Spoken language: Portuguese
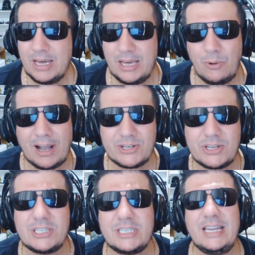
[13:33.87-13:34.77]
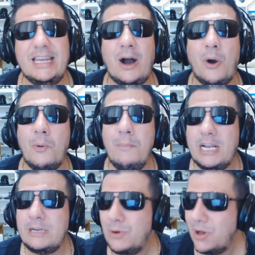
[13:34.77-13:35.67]
Eu acho que seria algo
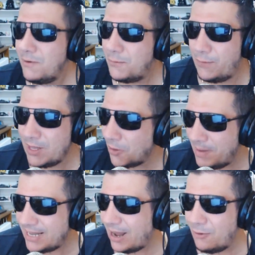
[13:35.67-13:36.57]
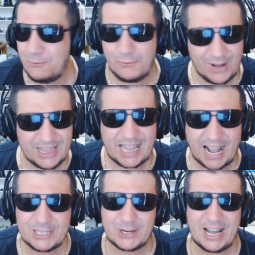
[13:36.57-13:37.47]
mesmo fenomenal,
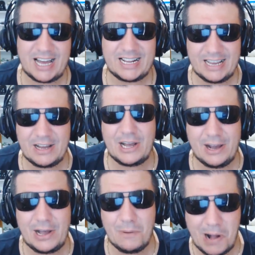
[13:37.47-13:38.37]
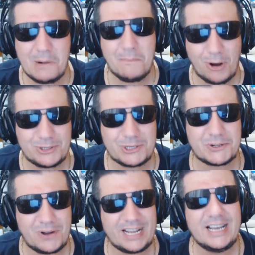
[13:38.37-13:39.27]
fantástico, cara. É, é, é, é um modo
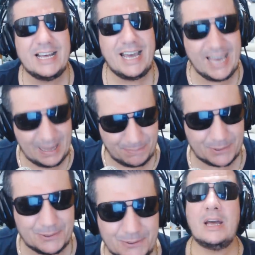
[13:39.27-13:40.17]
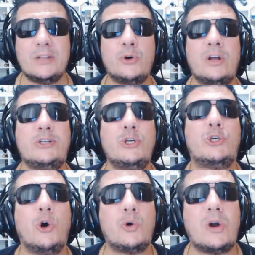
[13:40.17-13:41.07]
história épico. Durante o
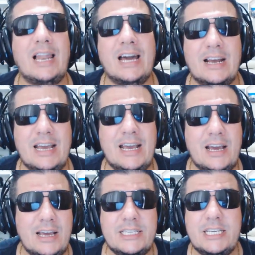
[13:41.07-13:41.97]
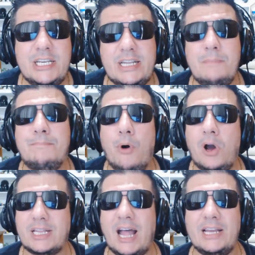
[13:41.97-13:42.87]
jogo, galera, é, existem
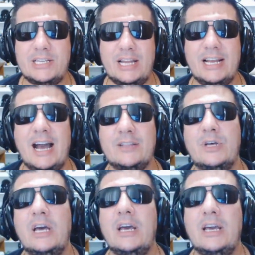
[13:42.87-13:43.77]
portais, tá ligado?